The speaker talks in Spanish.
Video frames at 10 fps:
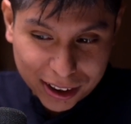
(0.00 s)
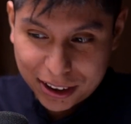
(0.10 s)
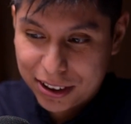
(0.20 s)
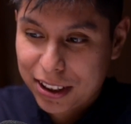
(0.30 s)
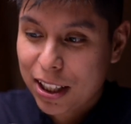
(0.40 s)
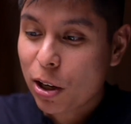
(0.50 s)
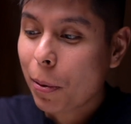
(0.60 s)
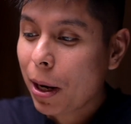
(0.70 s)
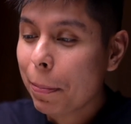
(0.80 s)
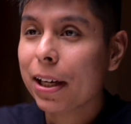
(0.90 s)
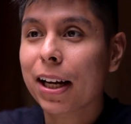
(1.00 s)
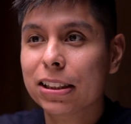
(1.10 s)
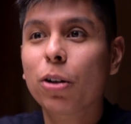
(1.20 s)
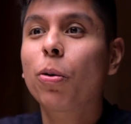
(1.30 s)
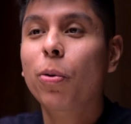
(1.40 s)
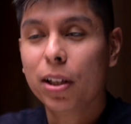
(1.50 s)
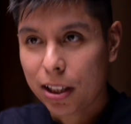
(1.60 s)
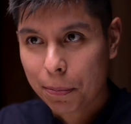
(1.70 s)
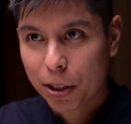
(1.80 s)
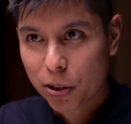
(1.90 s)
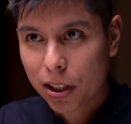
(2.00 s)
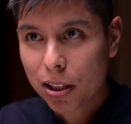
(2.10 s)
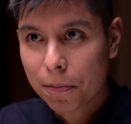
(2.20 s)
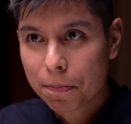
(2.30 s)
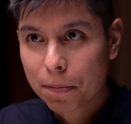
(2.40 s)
Si lo van a aplicar así con cualquier persona,